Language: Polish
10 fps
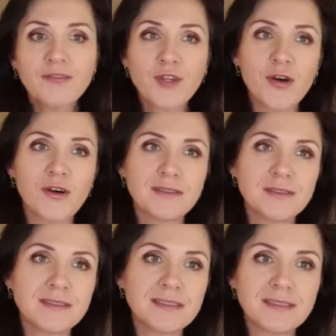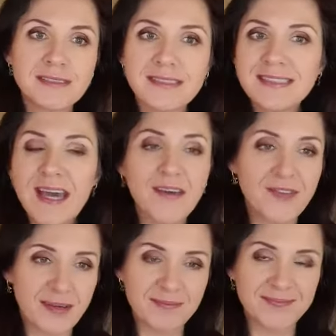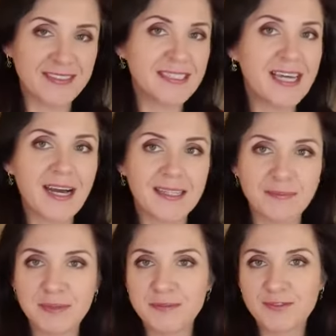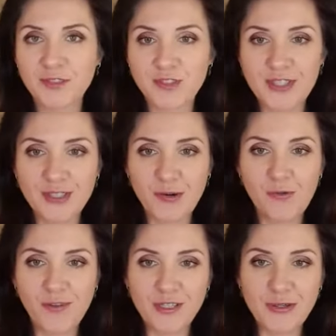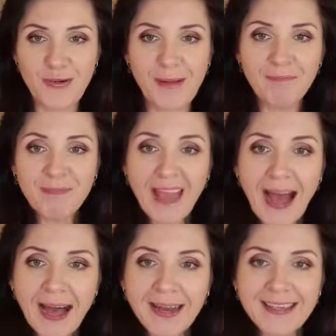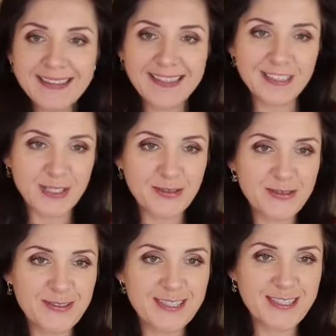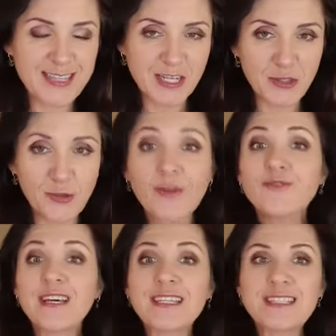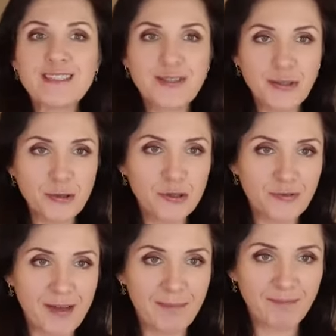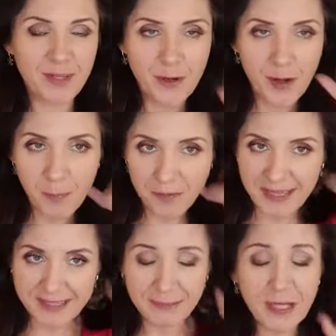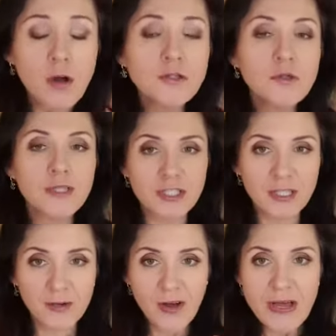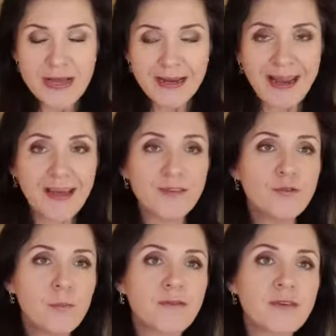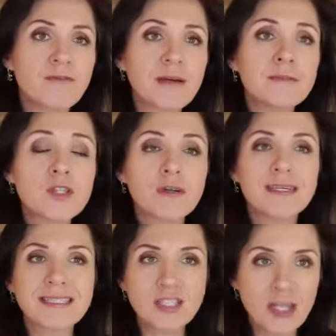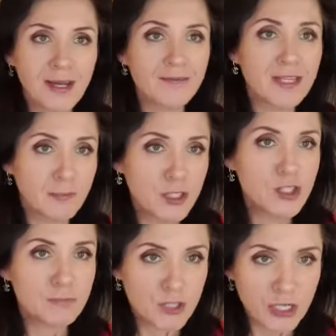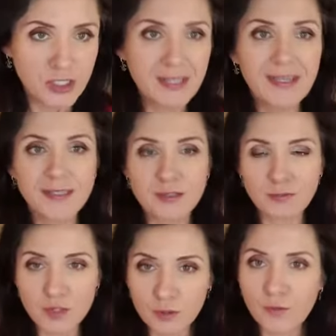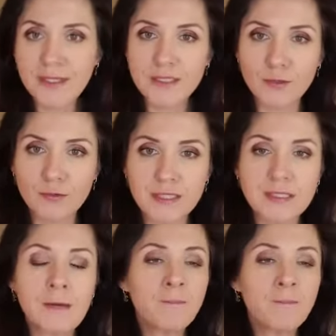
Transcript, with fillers: to y, nie wiem, jak bym w to wszystko uwierzyła, ale jednak się y, zdarzyło, więc już Wam y, opowiadam. Na końcu też tego live'u powiem Wam, co nas czeka w najbliższym czasie, jakie są sytuacje u nas